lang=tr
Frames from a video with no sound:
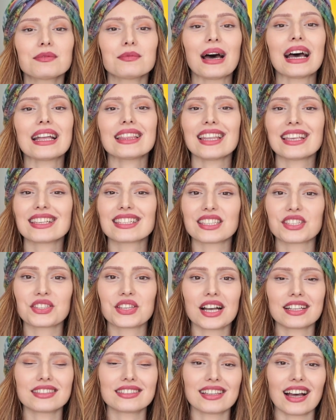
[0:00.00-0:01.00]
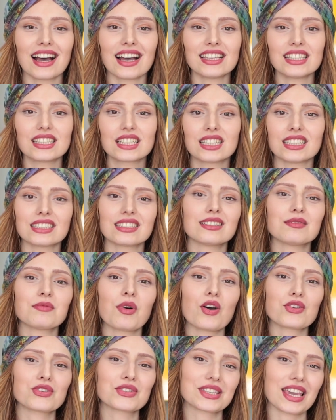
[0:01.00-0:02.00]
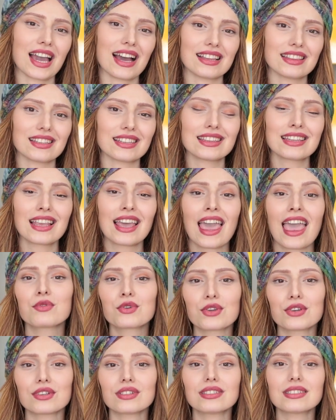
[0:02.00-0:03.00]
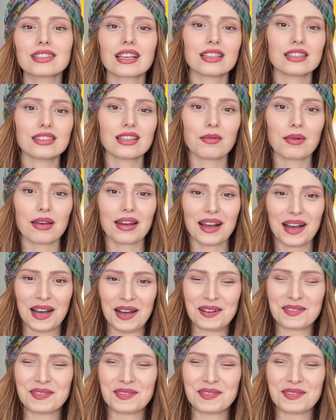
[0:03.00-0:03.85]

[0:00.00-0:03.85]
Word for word: ben Neslican Tay. Kanalıma hoş geldin. Bugün seninle beraber